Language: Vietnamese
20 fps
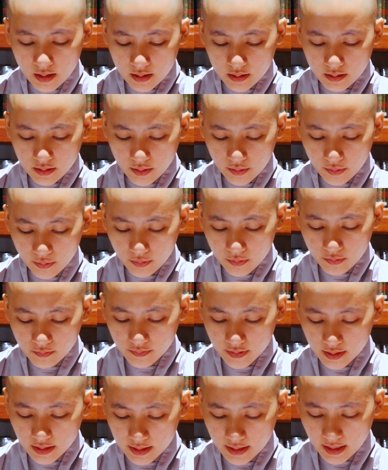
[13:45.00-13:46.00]
Nếu
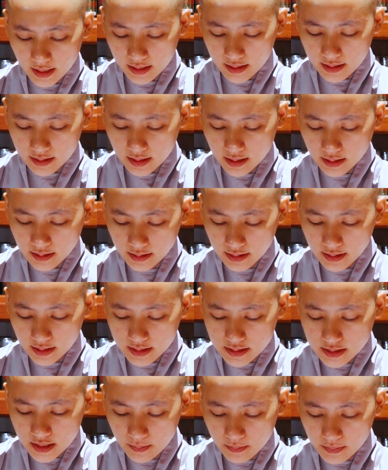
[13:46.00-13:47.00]
vị này kết nghĩa
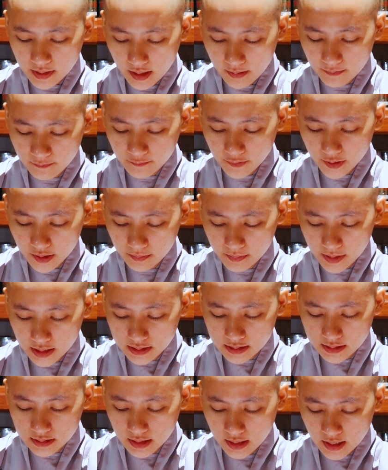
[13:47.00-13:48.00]
trăm năm với
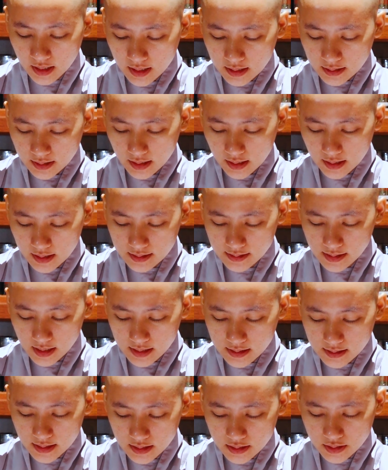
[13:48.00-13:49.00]
mình thì sẽ
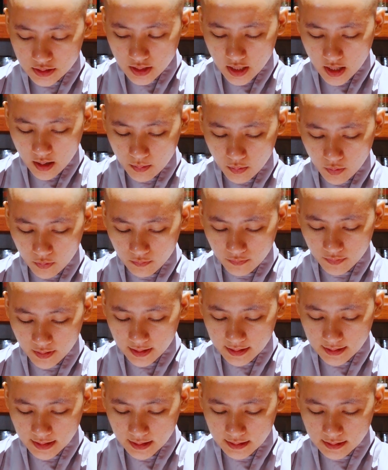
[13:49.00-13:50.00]
sanh ra một
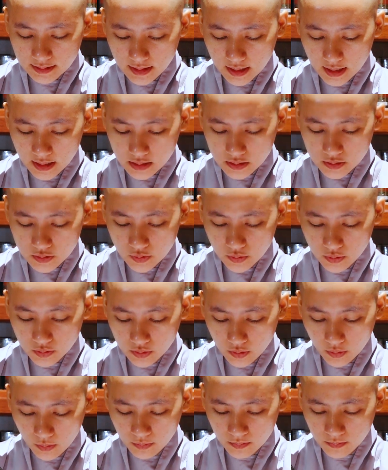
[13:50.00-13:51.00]
vị thánh tăng xuất
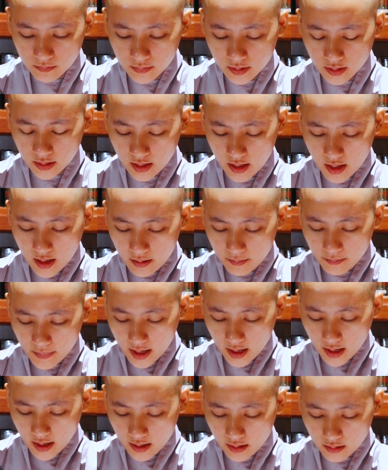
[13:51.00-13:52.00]
chúng
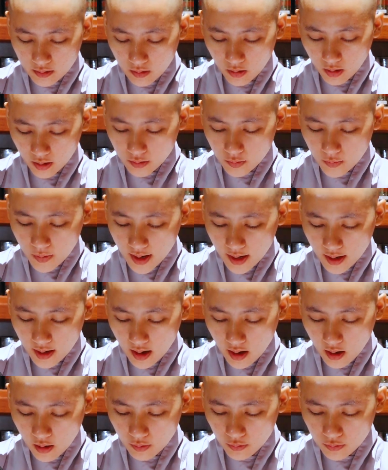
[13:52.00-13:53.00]
bà gọi quan
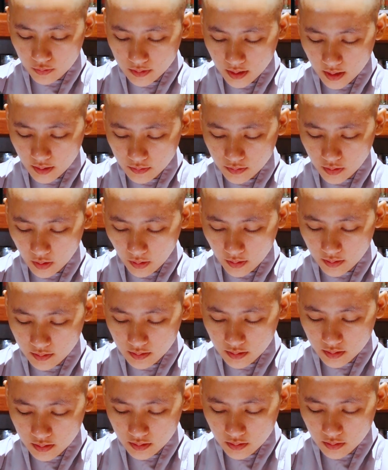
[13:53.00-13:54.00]
hầu theo dõi
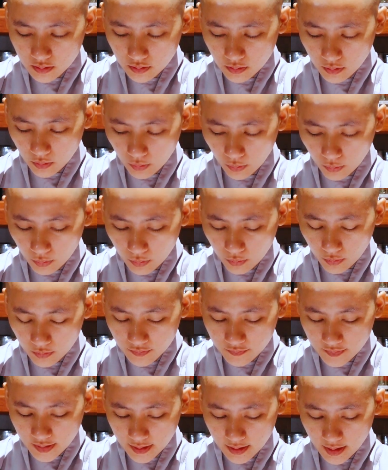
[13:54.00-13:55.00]
nơi cư ngụ của
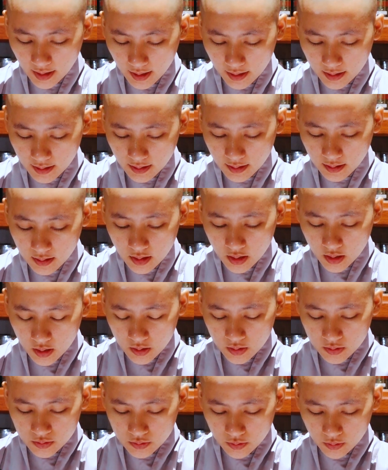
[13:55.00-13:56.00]
vị ấy
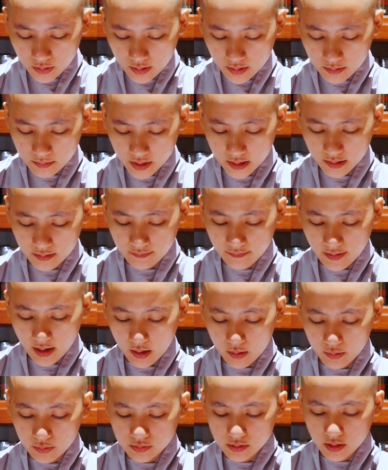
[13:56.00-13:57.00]
rồi mời
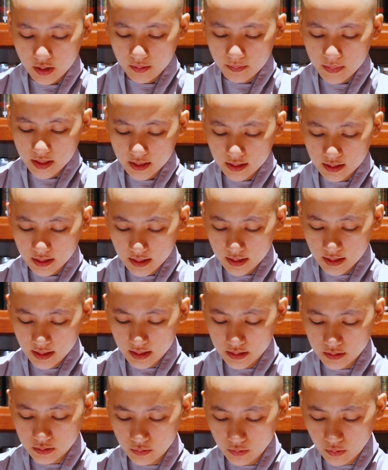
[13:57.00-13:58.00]
vào cho biết ý
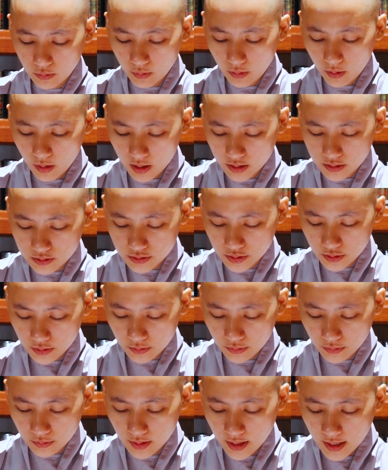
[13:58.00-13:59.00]
định của hoàng
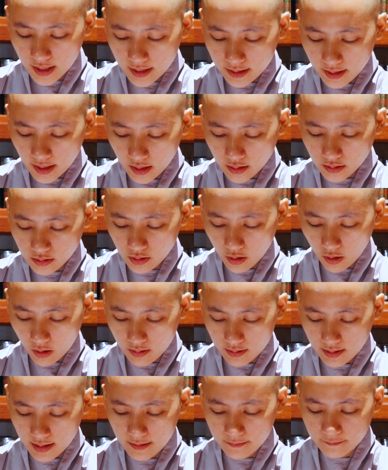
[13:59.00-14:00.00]
triều kén chọn
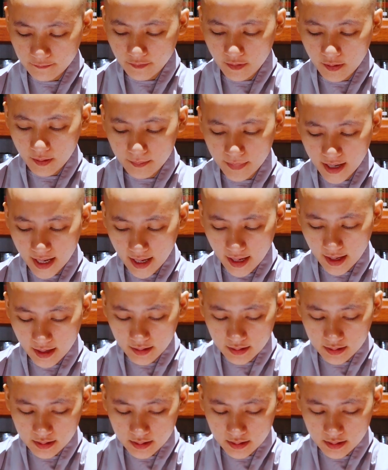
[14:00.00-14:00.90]
làm phò mã